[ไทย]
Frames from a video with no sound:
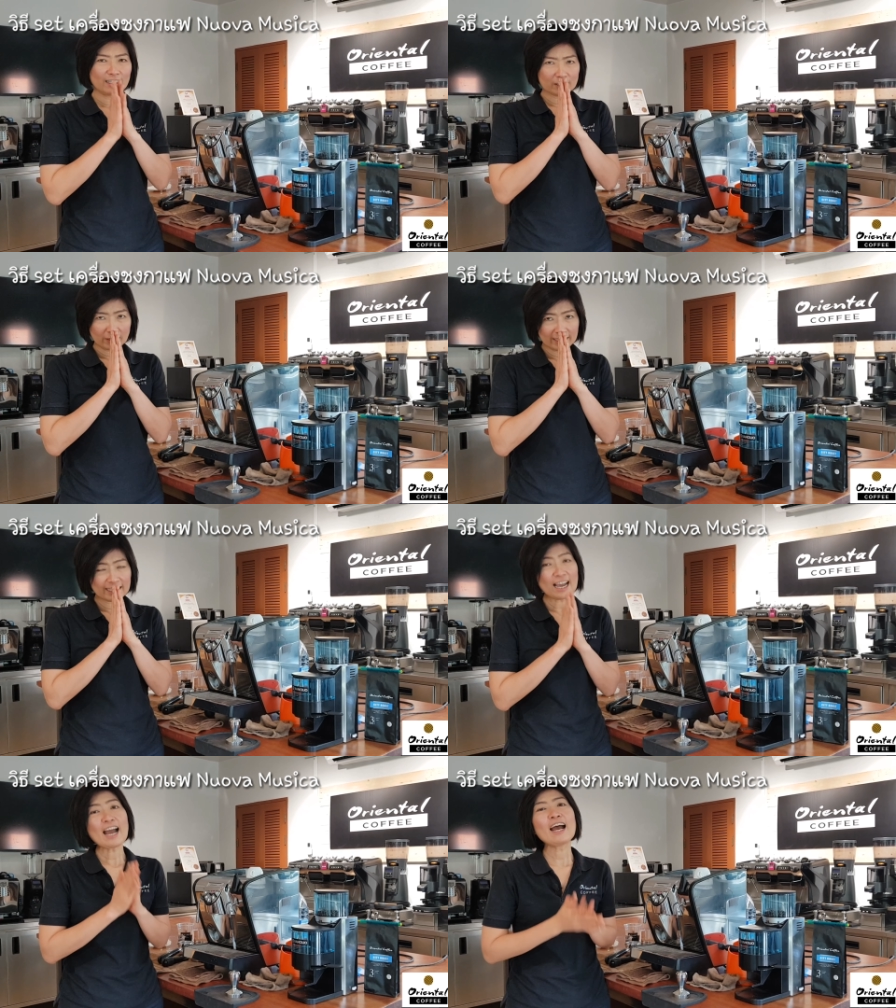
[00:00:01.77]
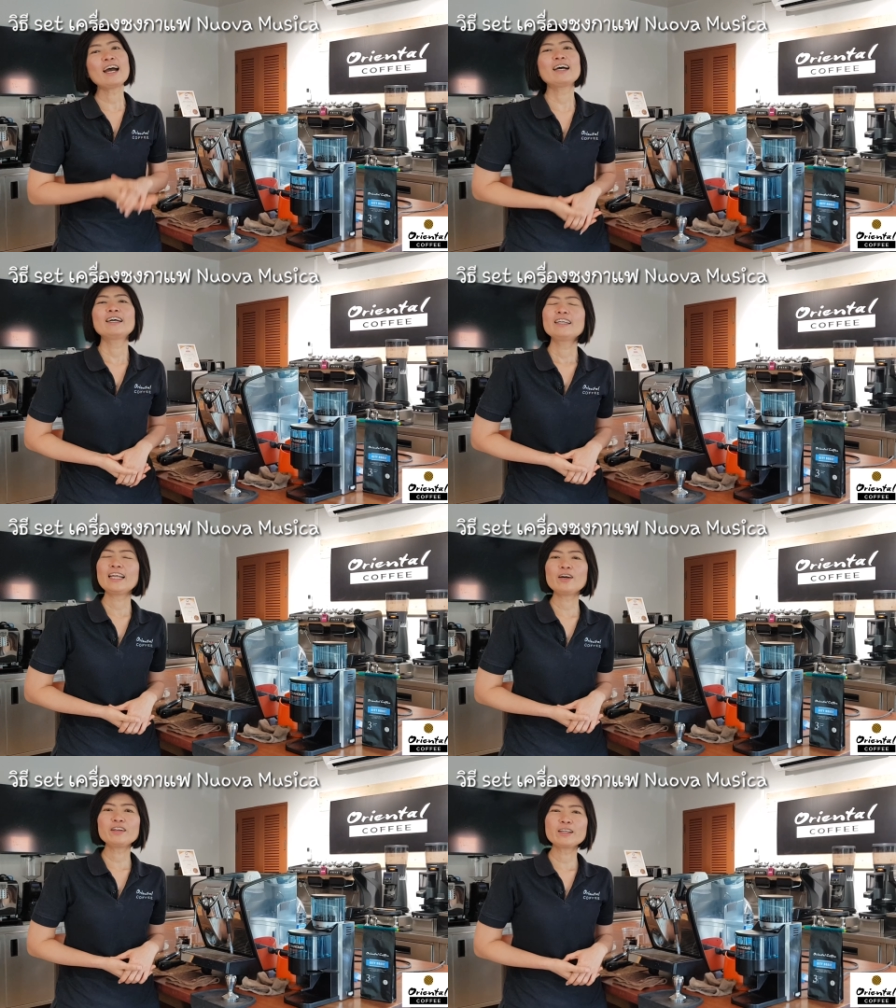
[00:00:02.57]
สวัสดีค่ะเน
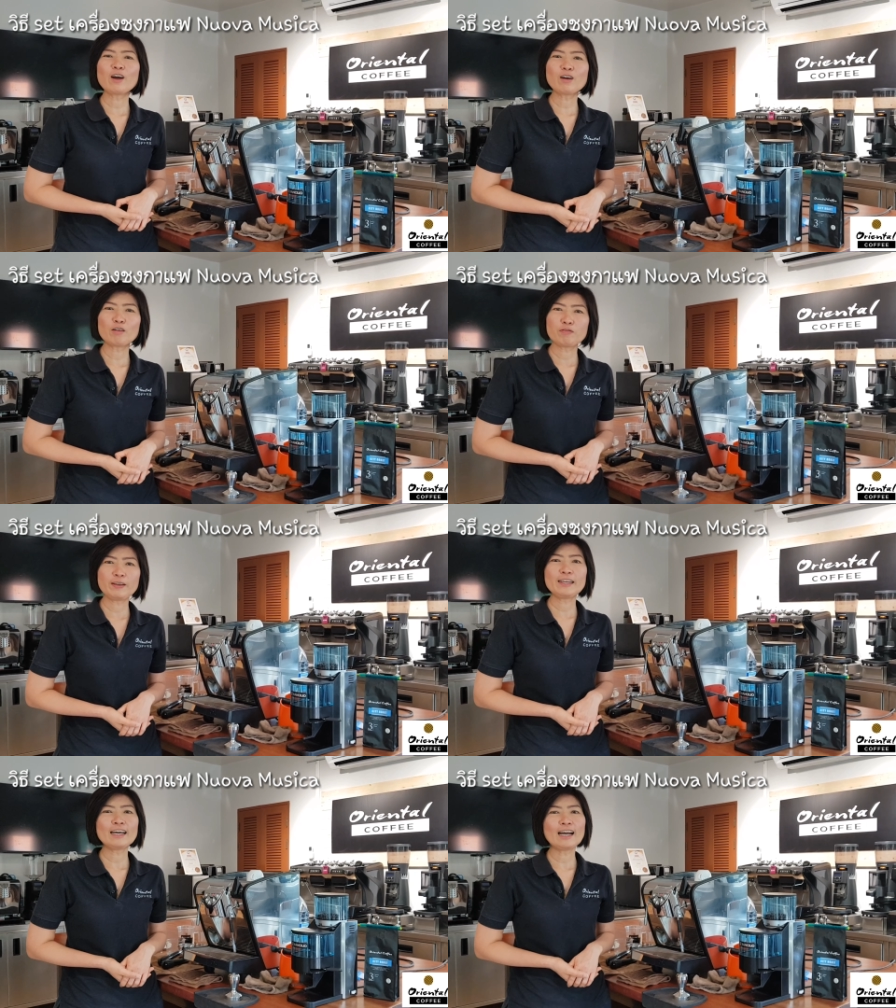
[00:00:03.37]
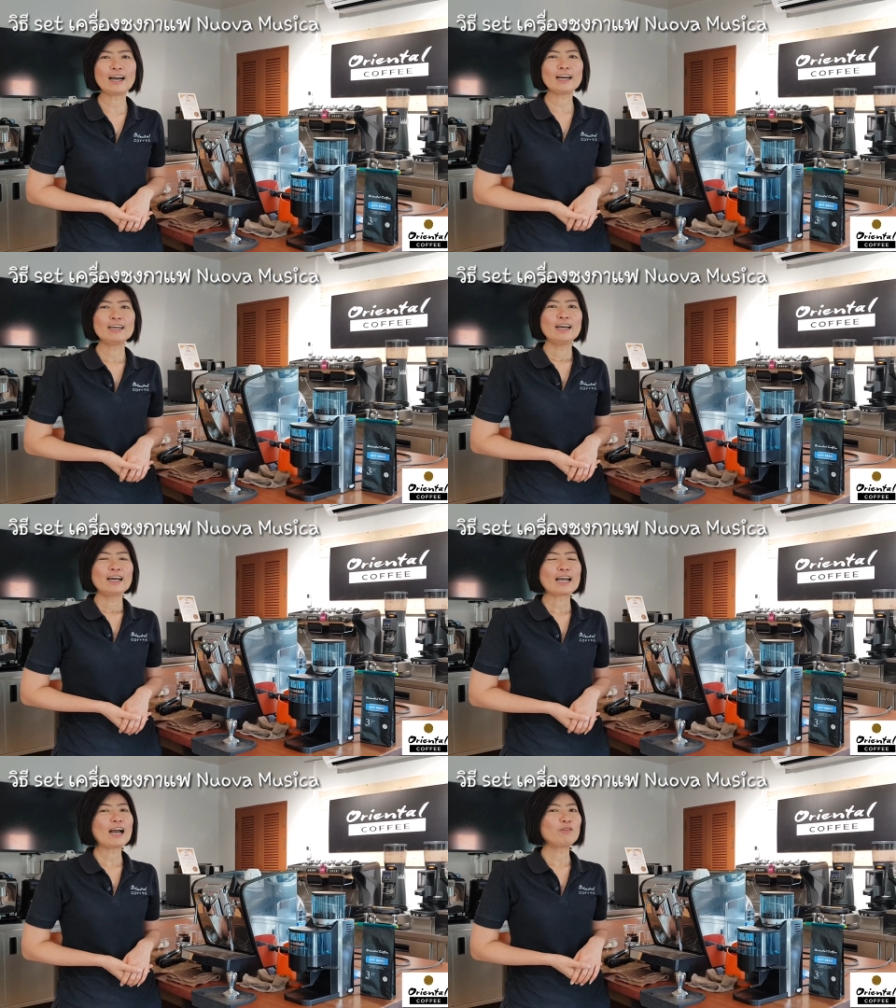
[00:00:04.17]
ลเรนทัลคอฟฟี่นะคะ
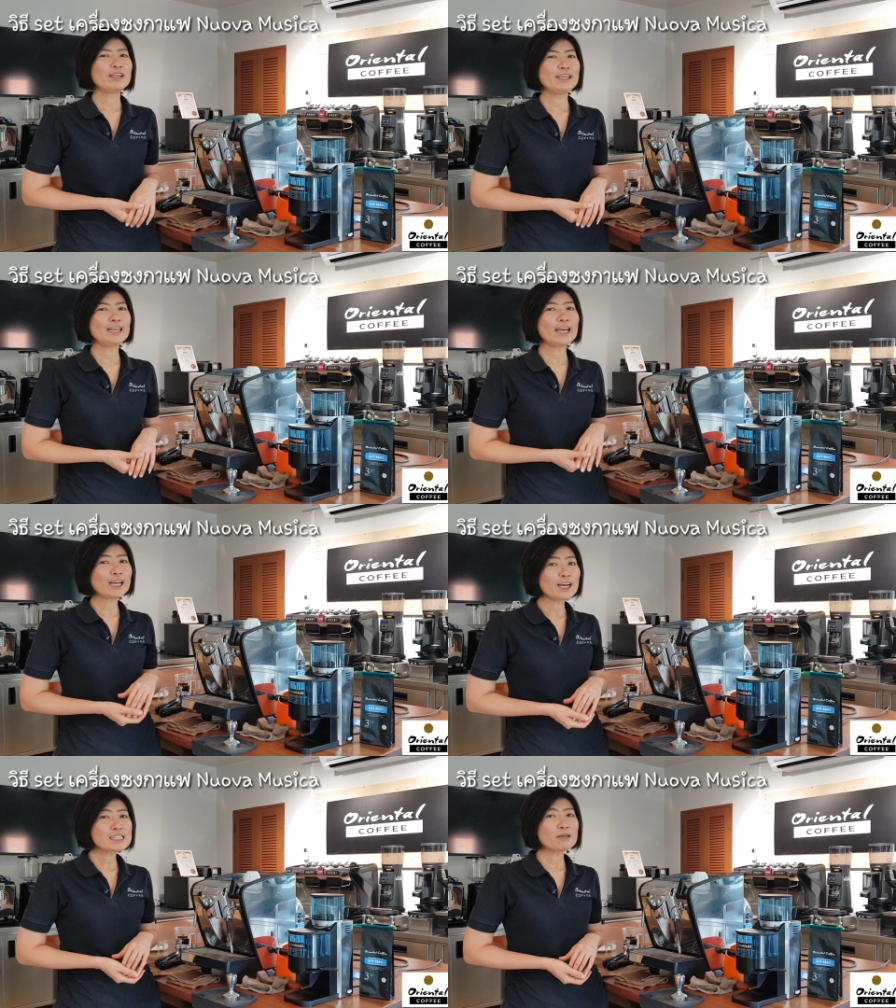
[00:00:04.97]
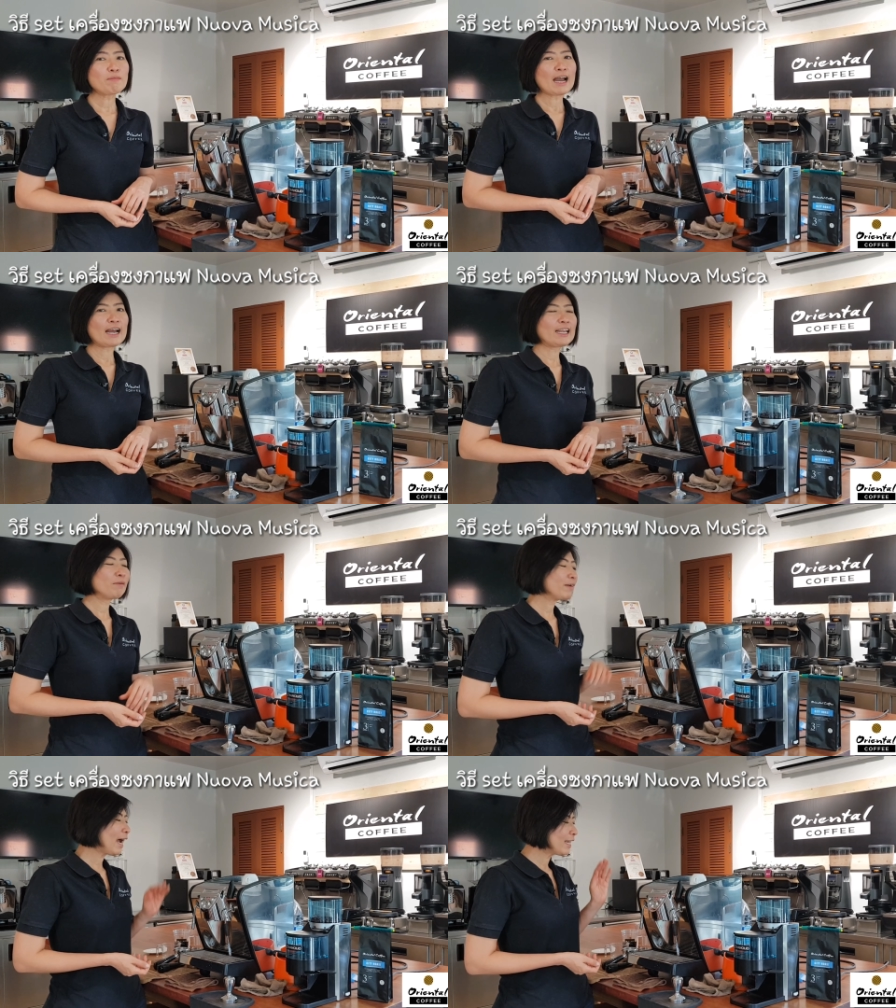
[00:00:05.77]
ค่ะวันนี้เน่ก็จะมา
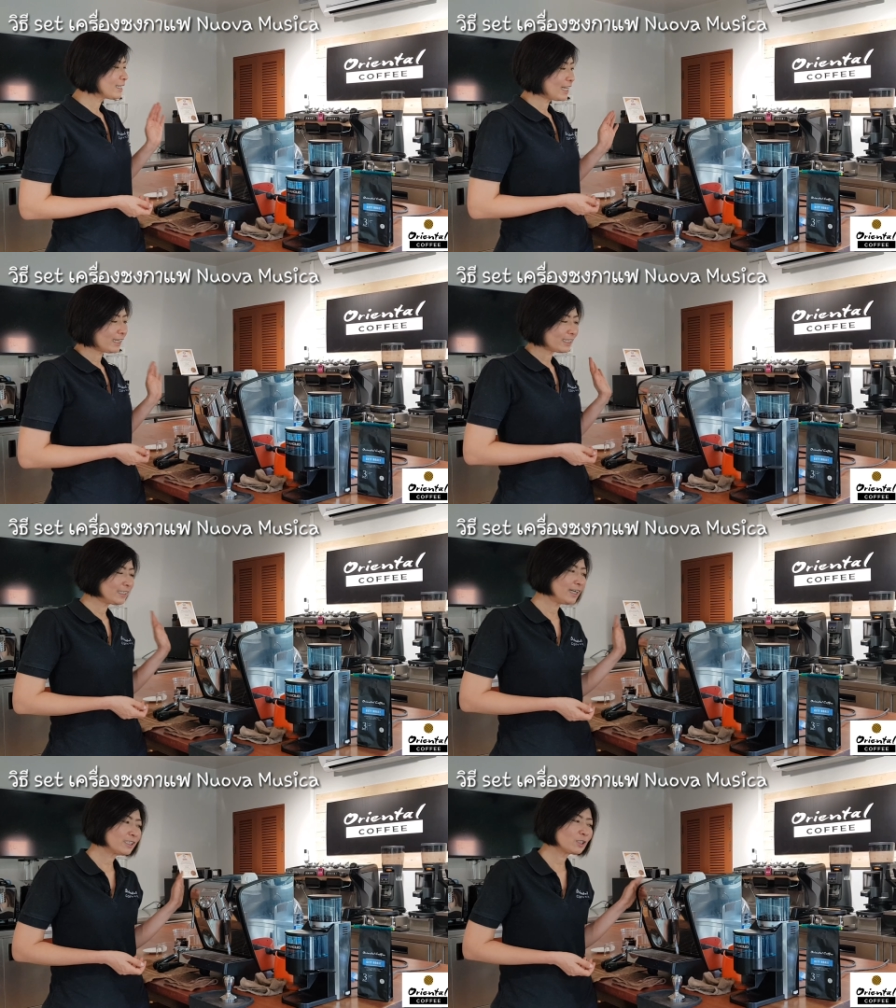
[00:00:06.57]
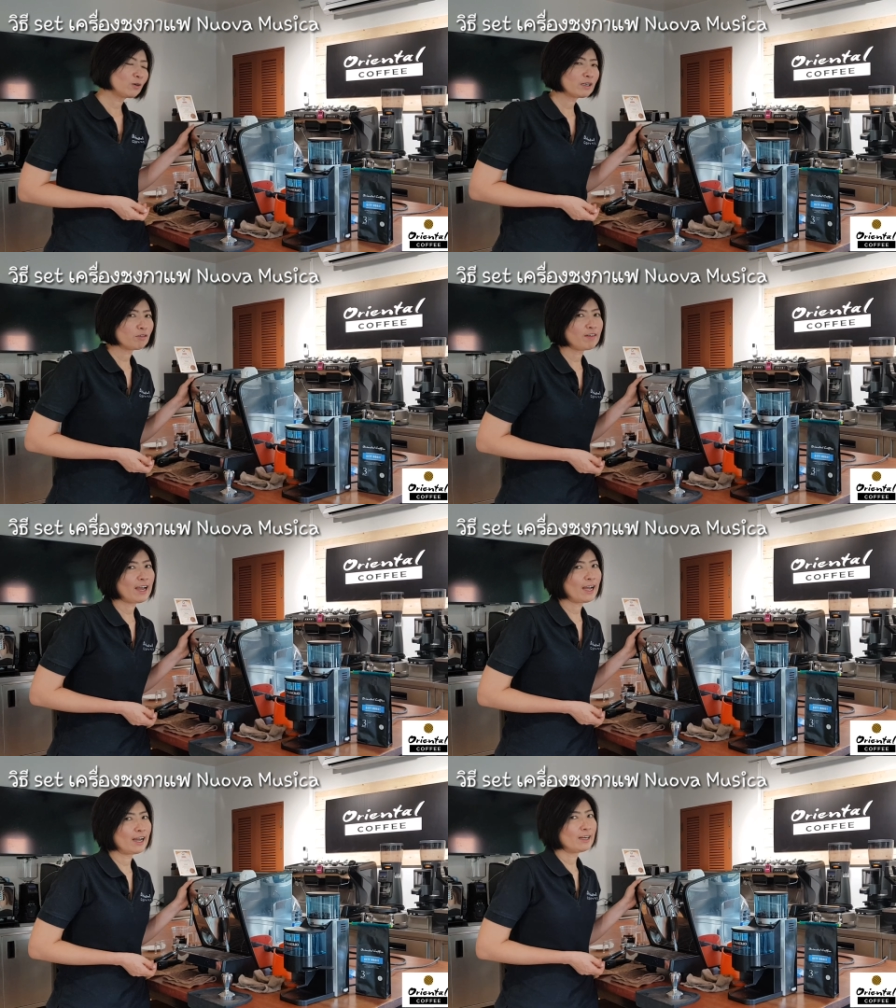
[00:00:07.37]
ทำการเซตเครื่องชงกาแฟ
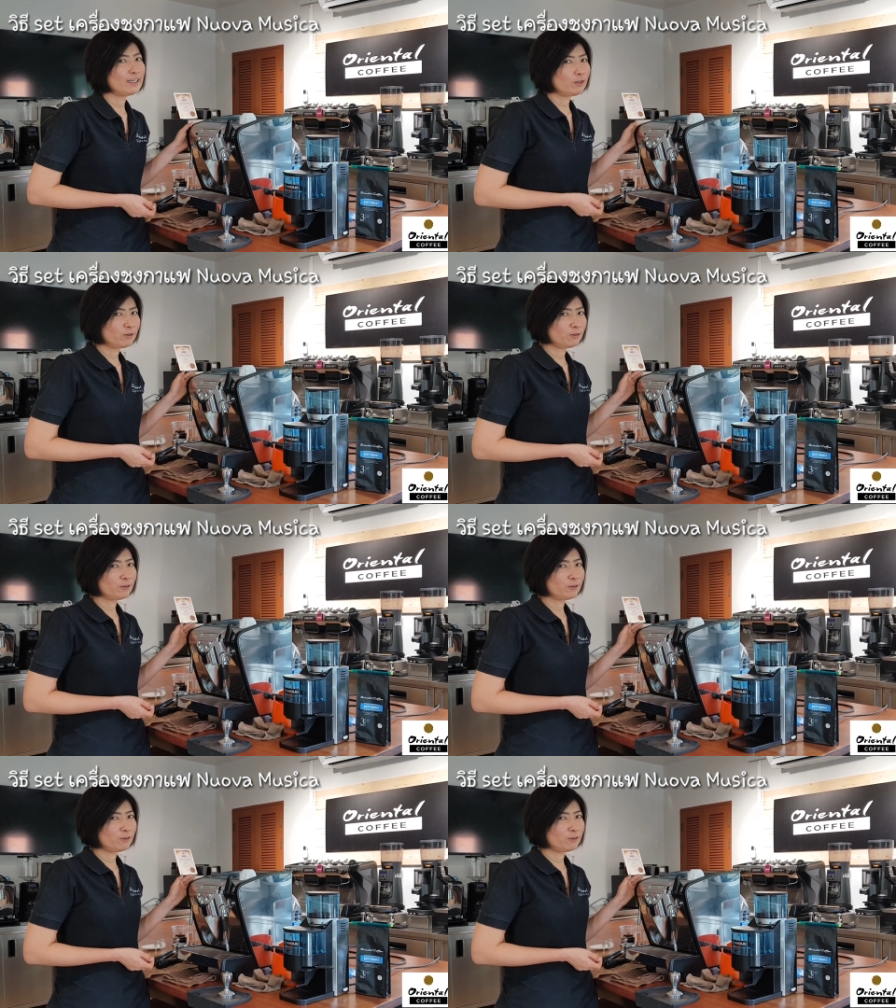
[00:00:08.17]
New